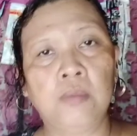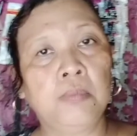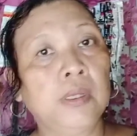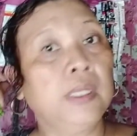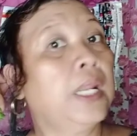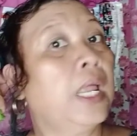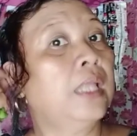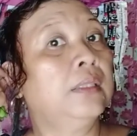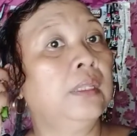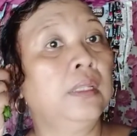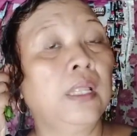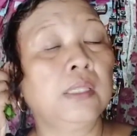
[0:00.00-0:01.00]
antayin
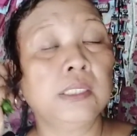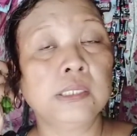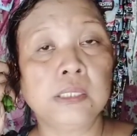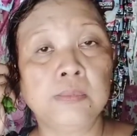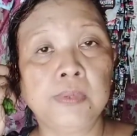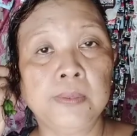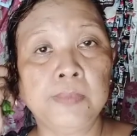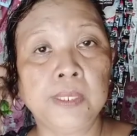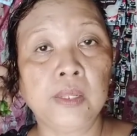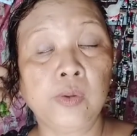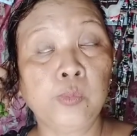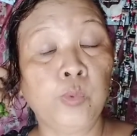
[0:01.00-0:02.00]
natin si baby na ang
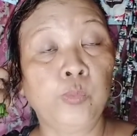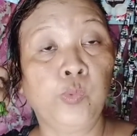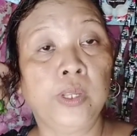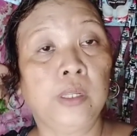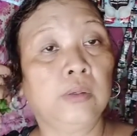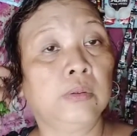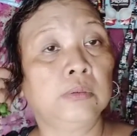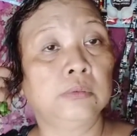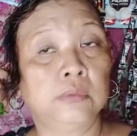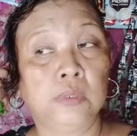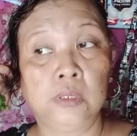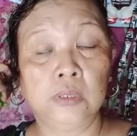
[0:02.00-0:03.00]
bungwelo
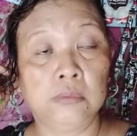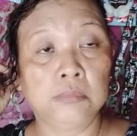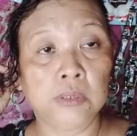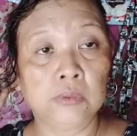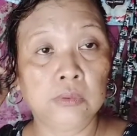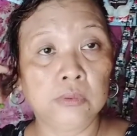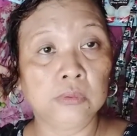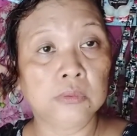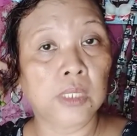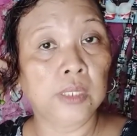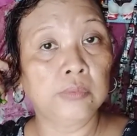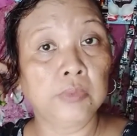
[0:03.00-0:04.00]
magluluto tayo
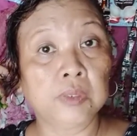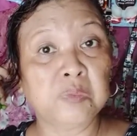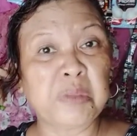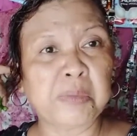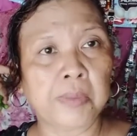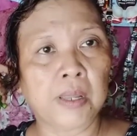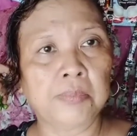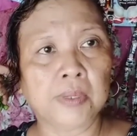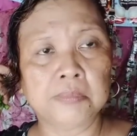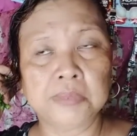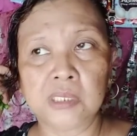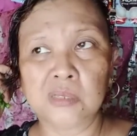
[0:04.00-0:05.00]
magpapakbut
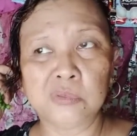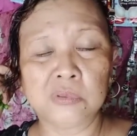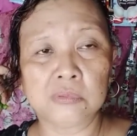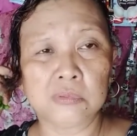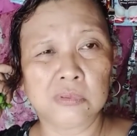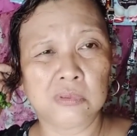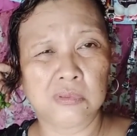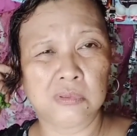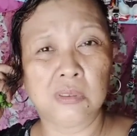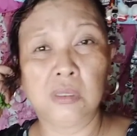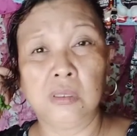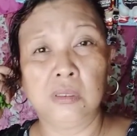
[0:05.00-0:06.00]
ako
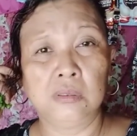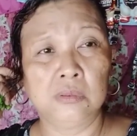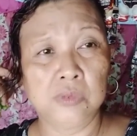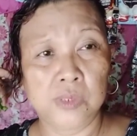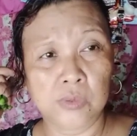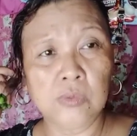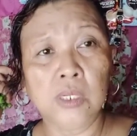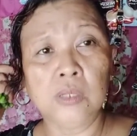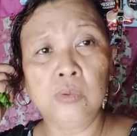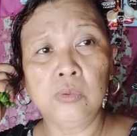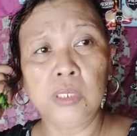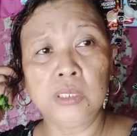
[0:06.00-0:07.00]
gusto ko ng
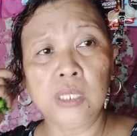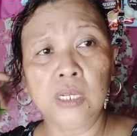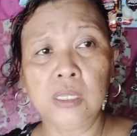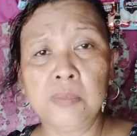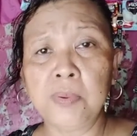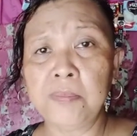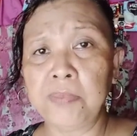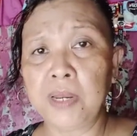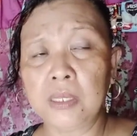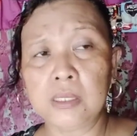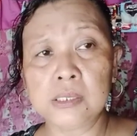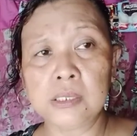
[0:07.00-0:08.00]
kulay talaga
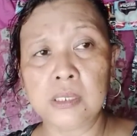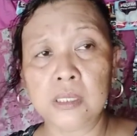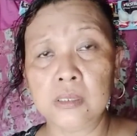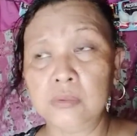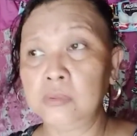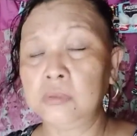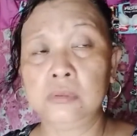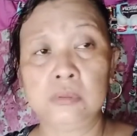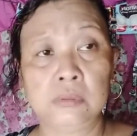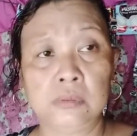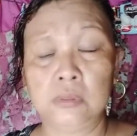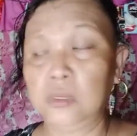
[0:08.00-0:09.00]
pampalakas ng ano
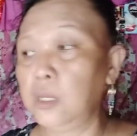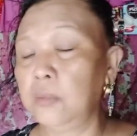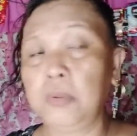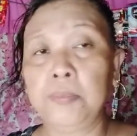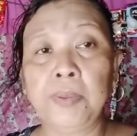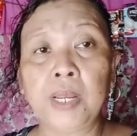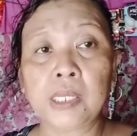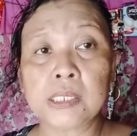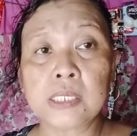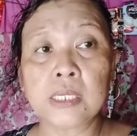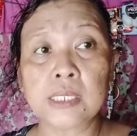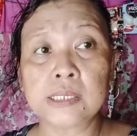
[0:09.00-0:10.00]
pampalakas ng
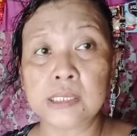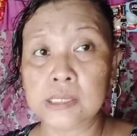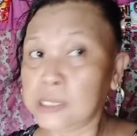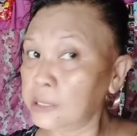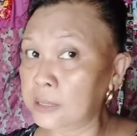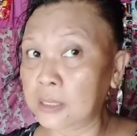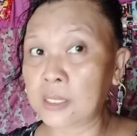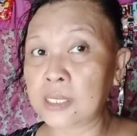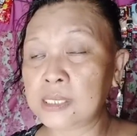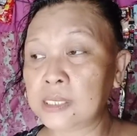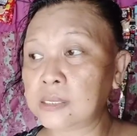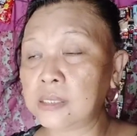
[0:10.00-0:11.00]
resist
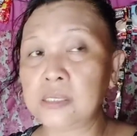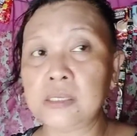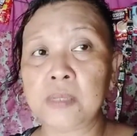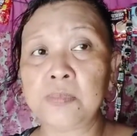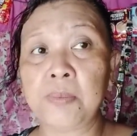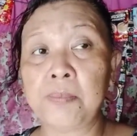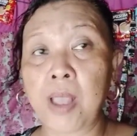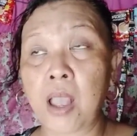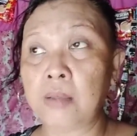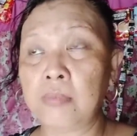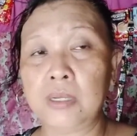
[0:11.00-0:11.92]
resistensya at pampahaba ng